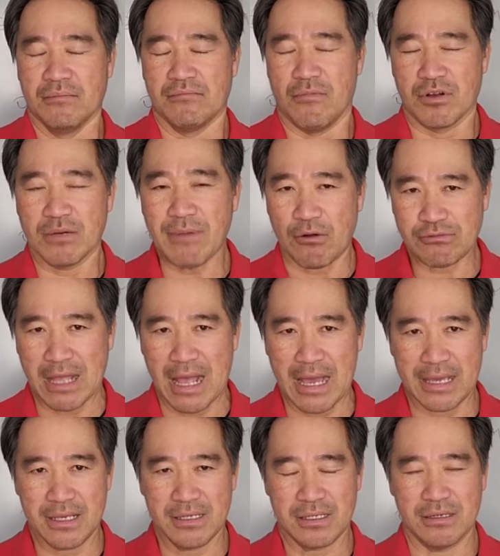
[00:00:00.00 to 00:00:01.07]
một cái bào
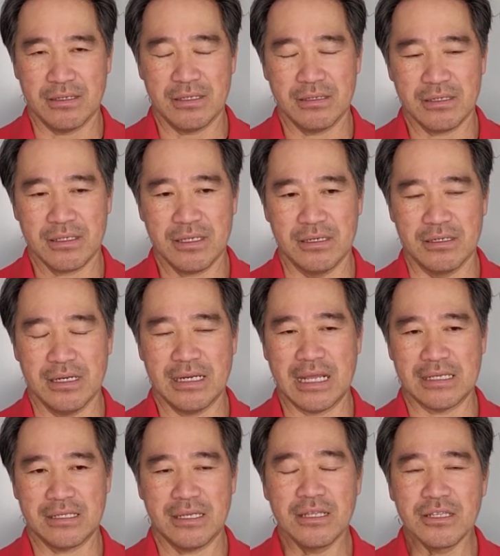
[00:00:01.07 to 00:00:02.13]
thai sự sự
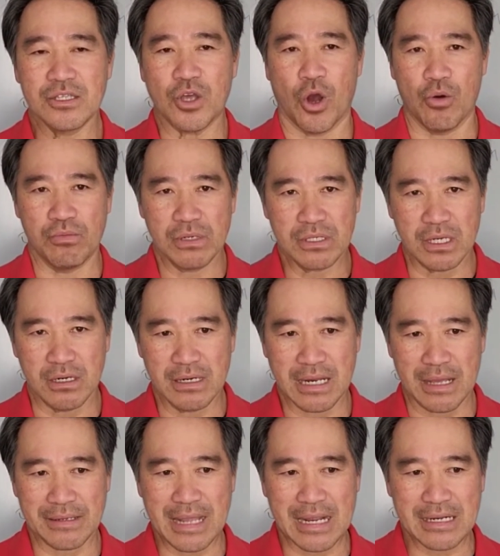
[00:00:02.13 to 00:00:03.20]
là sinh tồn một sự
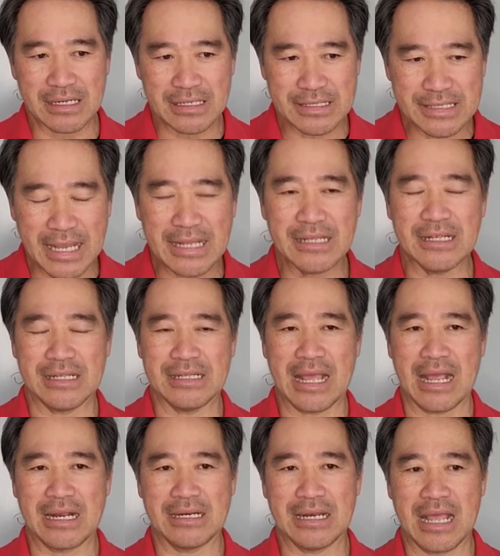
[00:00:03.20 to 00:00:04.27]
là đang sinh
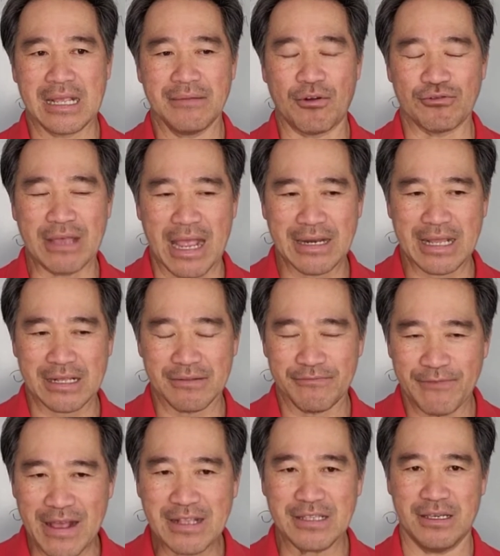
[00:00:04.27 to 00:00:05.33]
đang đang cái bào thai đang
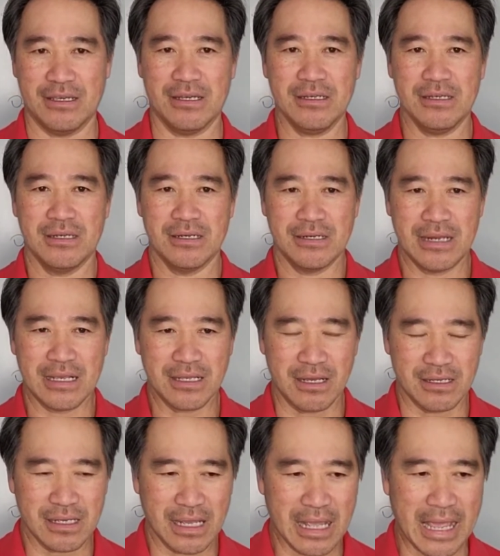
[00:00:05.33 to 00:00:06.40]
phát triển đang
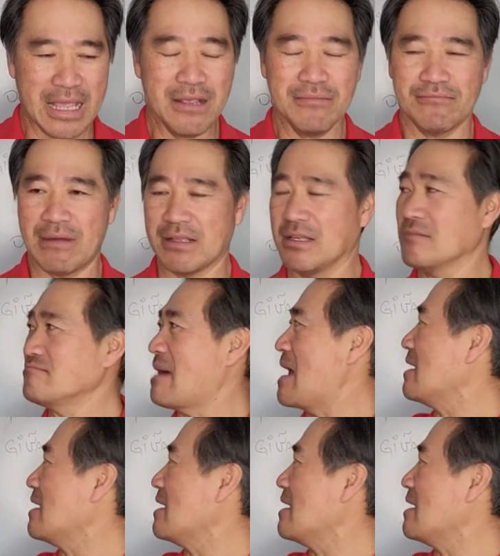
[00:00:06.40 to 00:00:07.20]
cần ấy mà nhân mã